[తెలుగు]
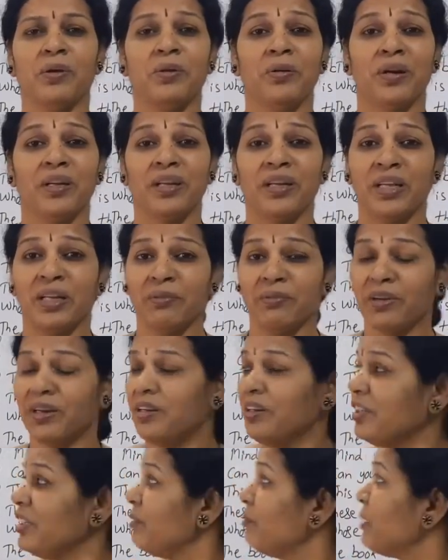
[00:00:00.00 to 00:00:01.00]
ఆర్ యూ అనగానే
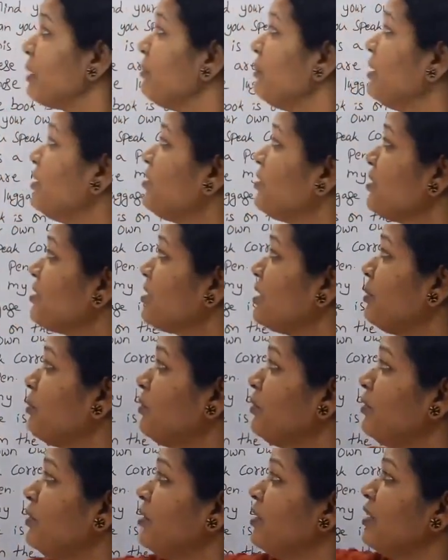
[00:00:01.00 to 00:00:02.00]
వెంటనే మనం ఏం
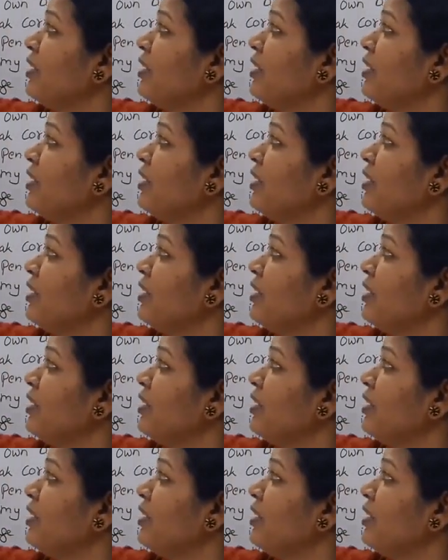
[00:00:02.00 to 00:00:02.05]
చేస్తాము